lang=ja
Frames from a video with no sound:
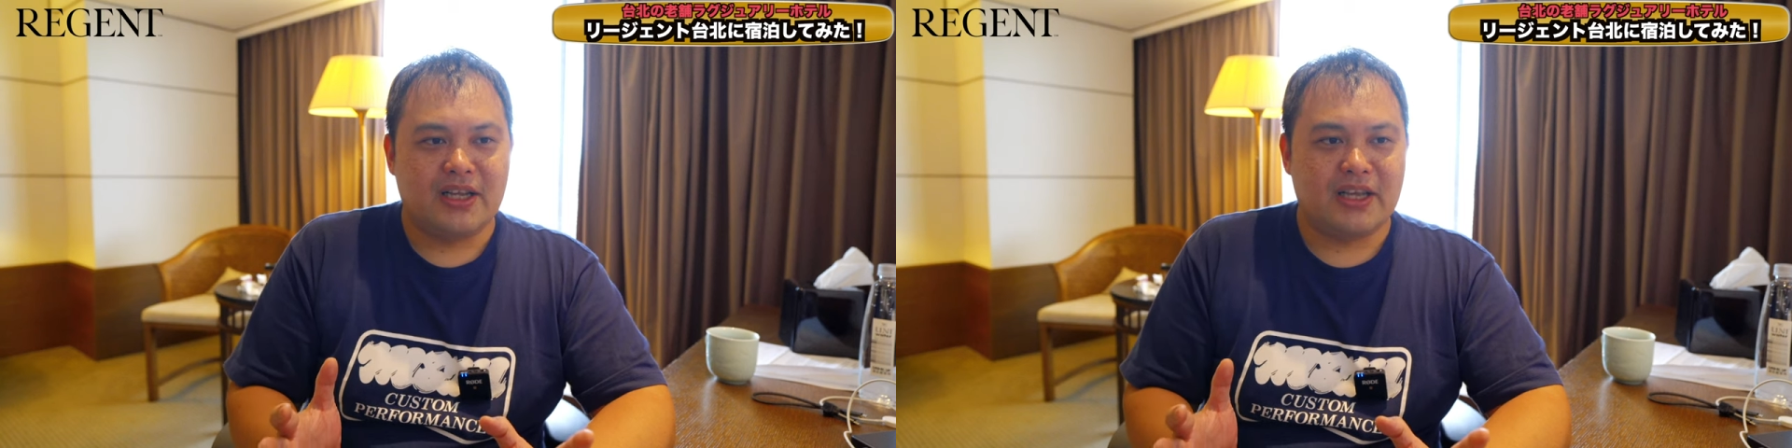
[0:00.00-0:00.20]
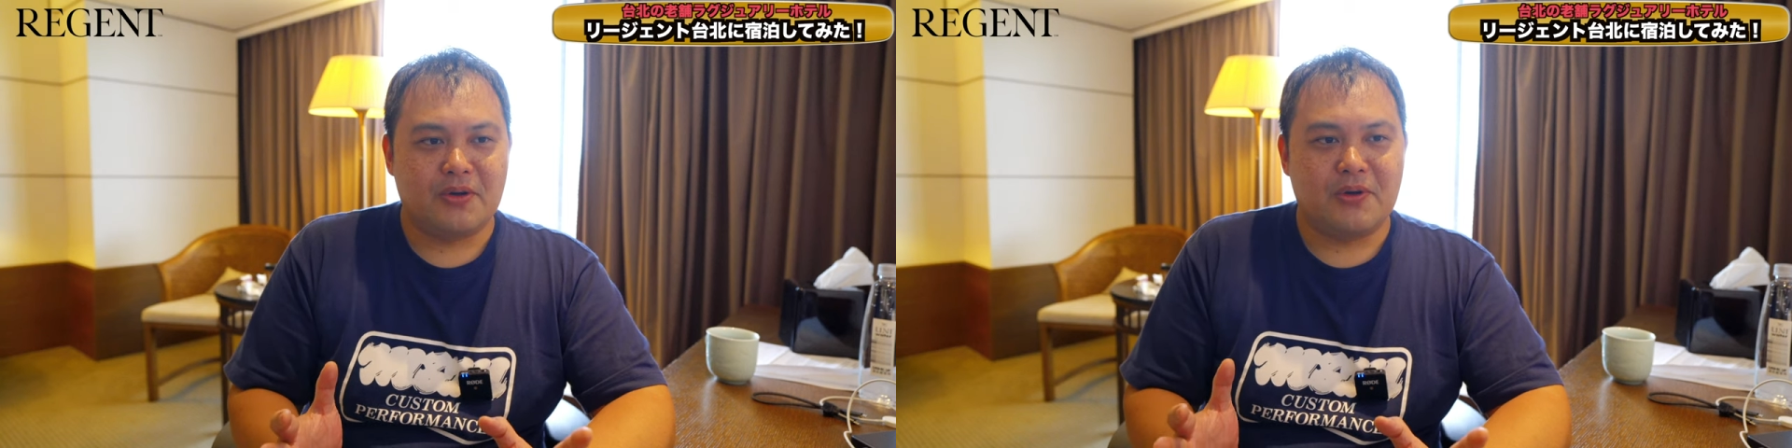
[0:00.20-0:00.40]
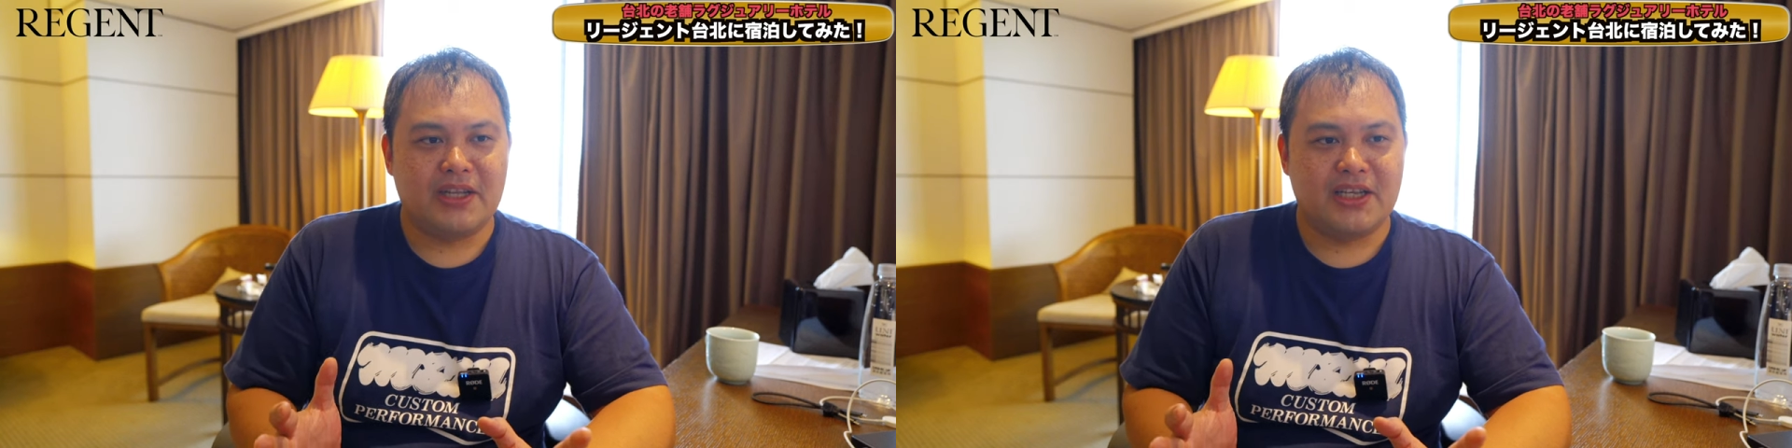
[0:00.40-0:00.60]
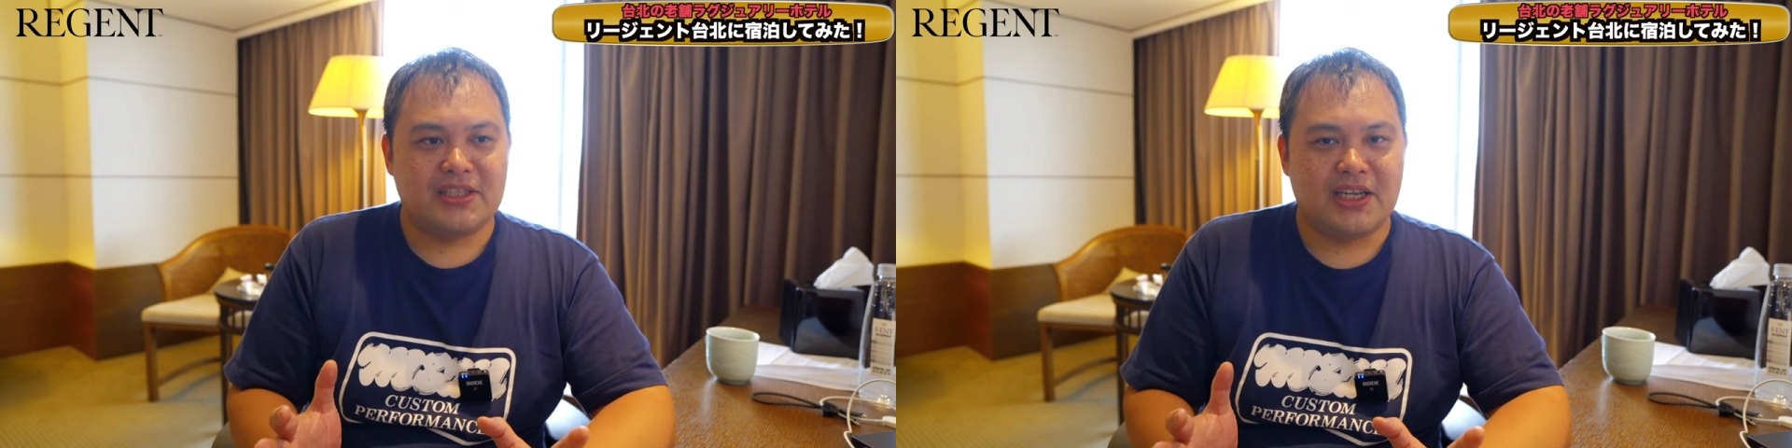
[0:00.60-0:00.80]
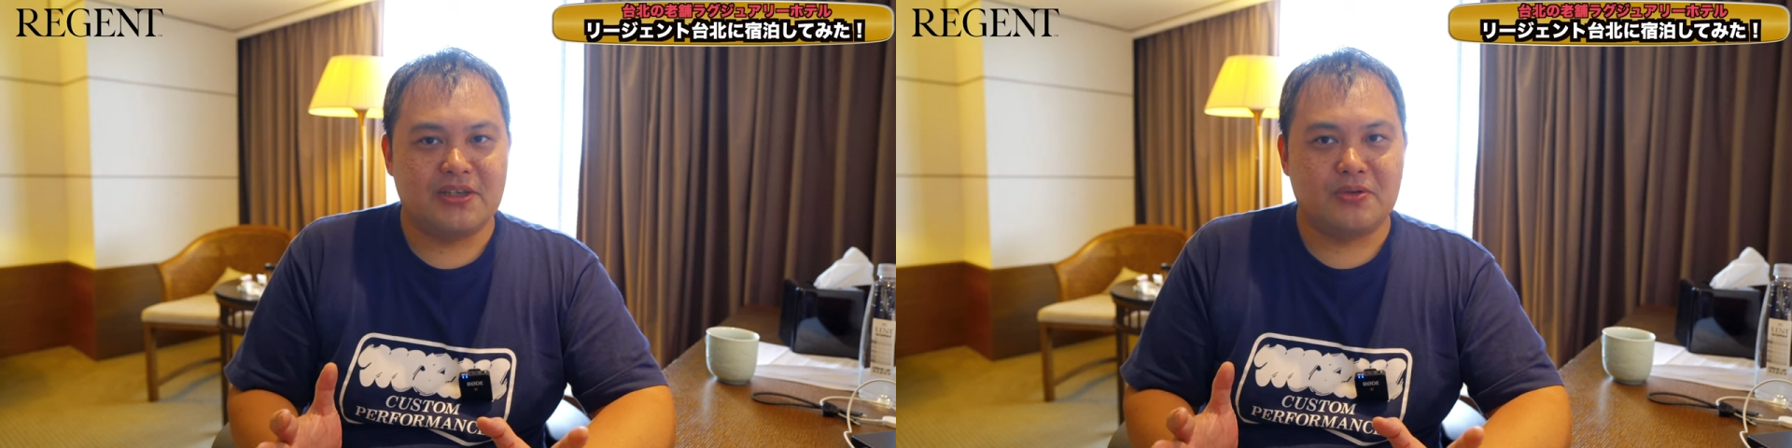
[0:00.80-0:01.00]
えご案内
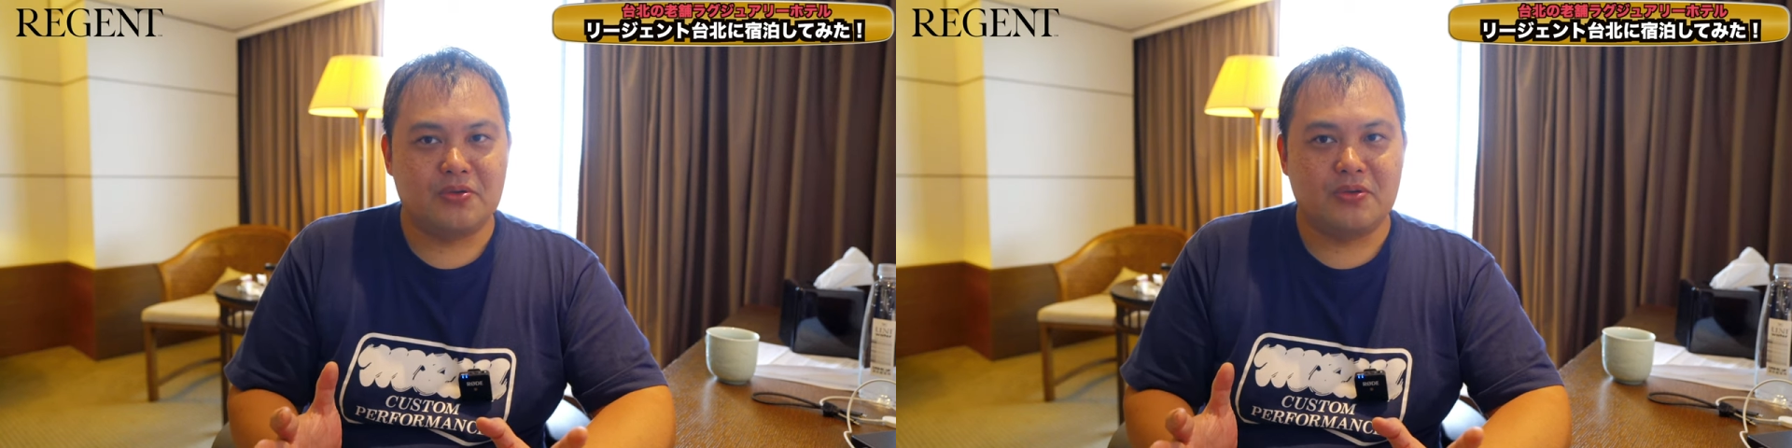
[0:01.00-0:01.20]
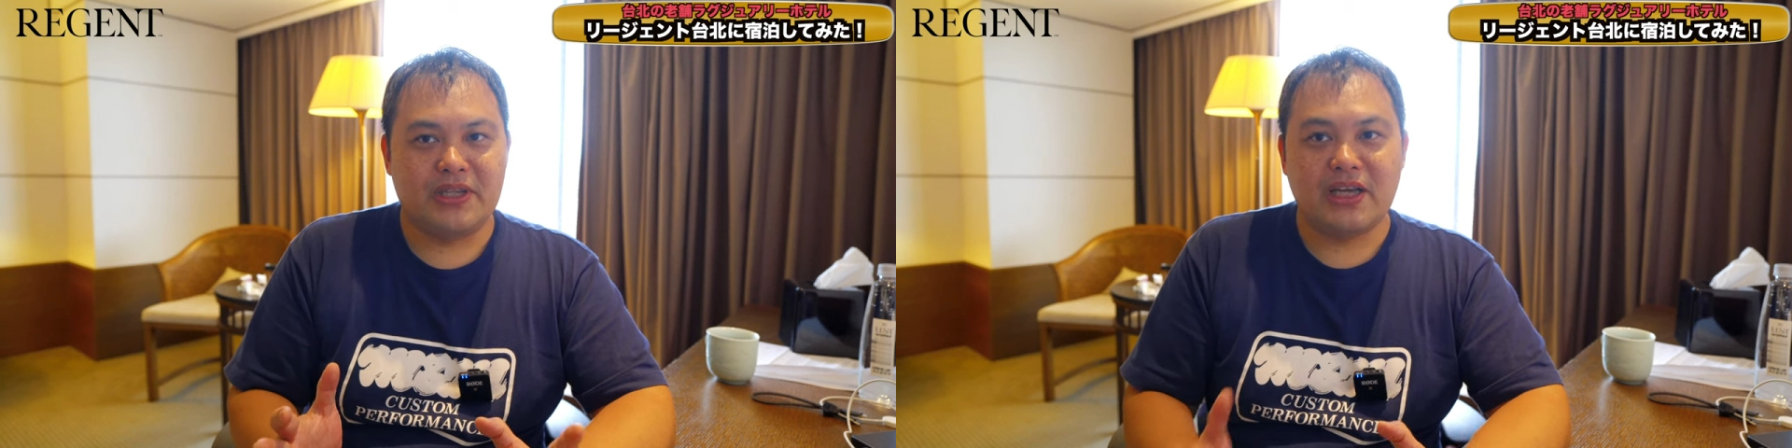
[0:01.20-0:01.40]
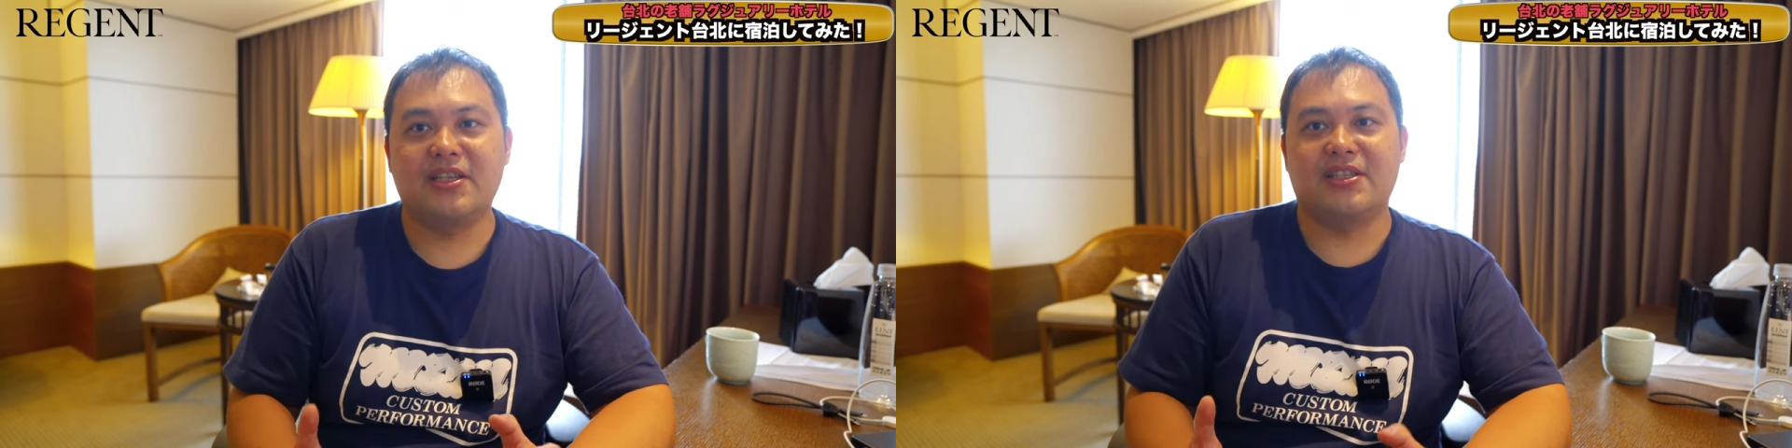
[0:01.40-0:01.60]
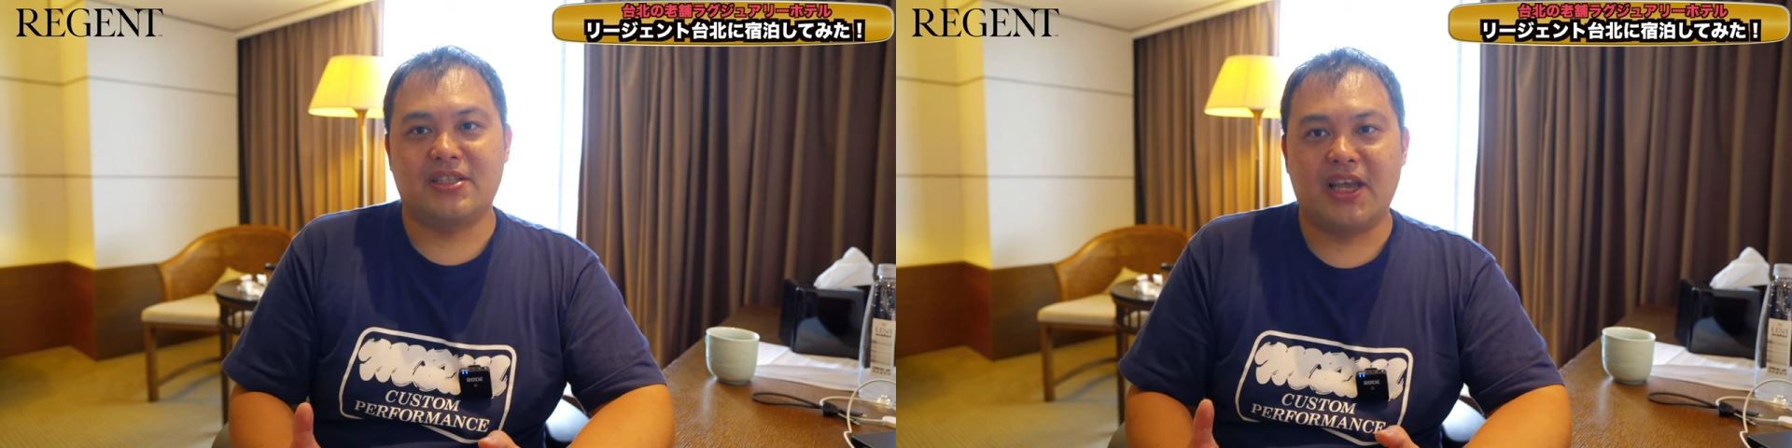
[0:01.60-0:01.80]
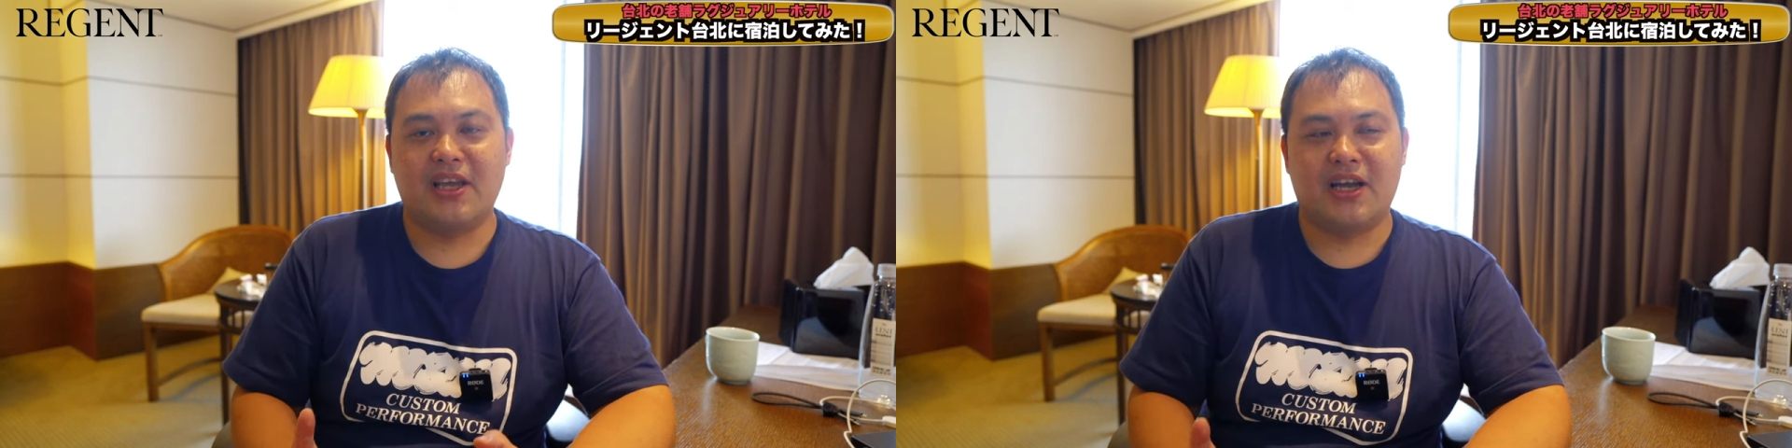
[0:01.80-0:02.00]
されることなくですね、